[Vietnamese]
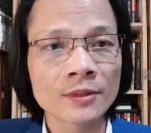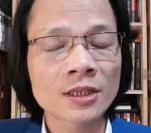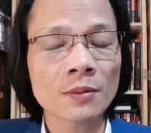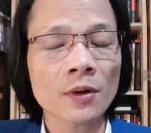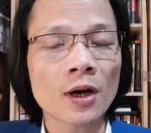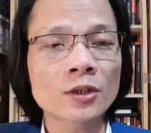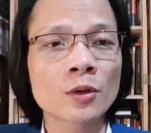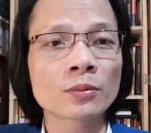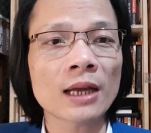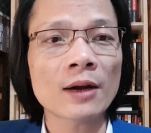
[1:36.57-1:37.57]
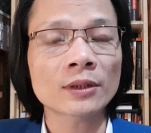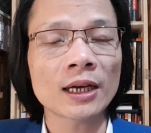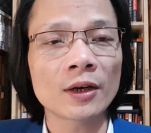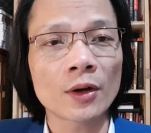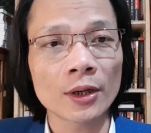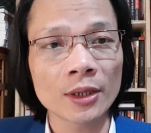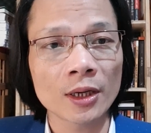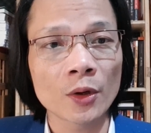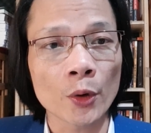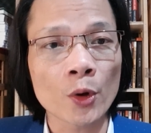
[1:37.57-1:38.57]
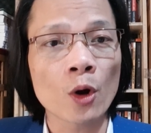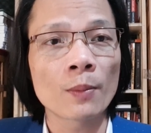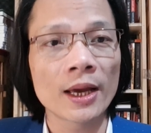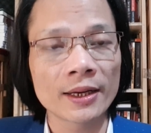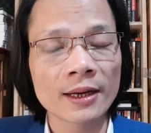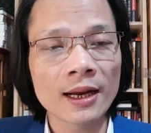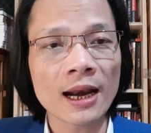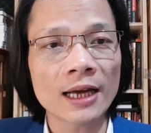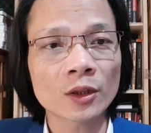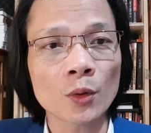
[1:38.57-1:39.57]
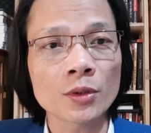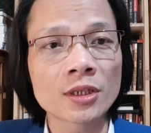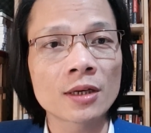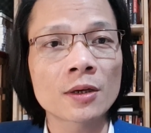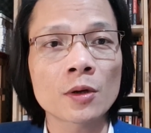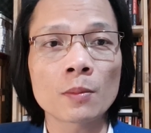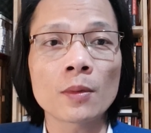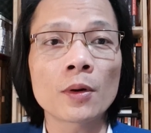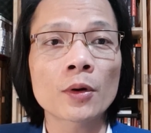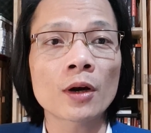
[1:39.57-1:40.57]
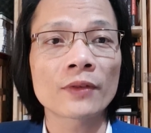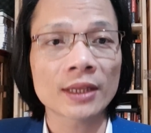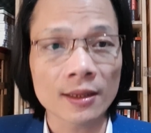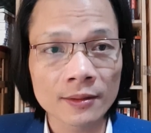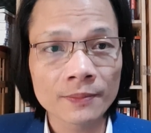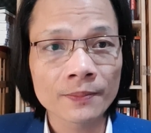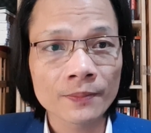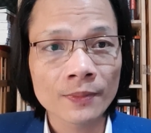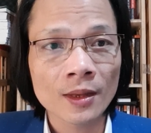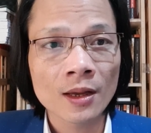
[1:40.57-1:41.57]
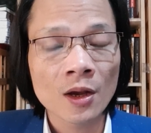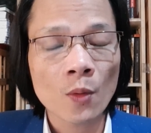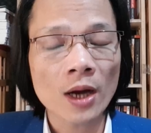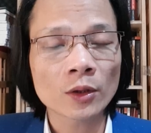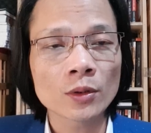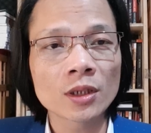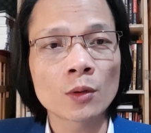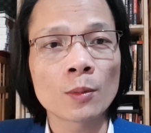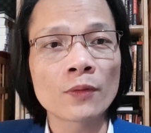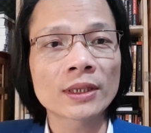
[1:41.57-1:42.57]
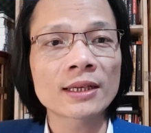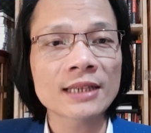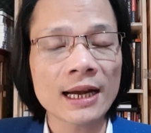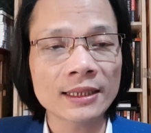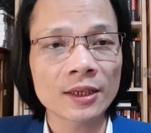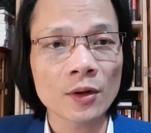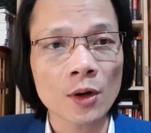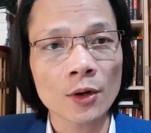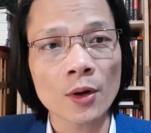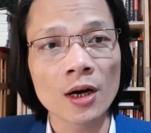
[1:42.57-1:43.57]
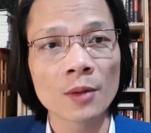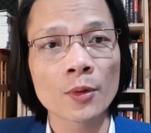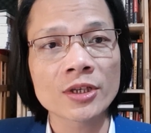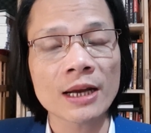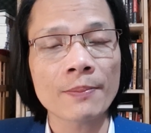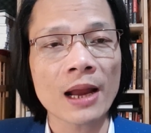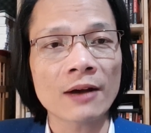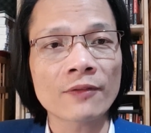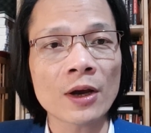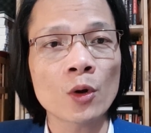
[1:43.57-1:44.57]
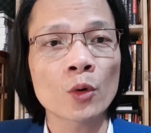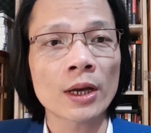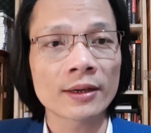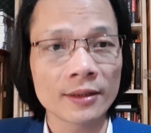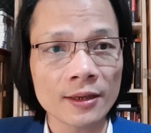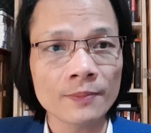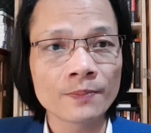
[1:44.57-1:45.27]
Trong đó chúng ta có thể nói là nổi cộm lên là tổ chức khủng bố đó là Việt Tân. Ngoài tổ chức khủng bố Việt Tân ra thì nó còn có hơn một trăm đảng phái hội đoàn nữa.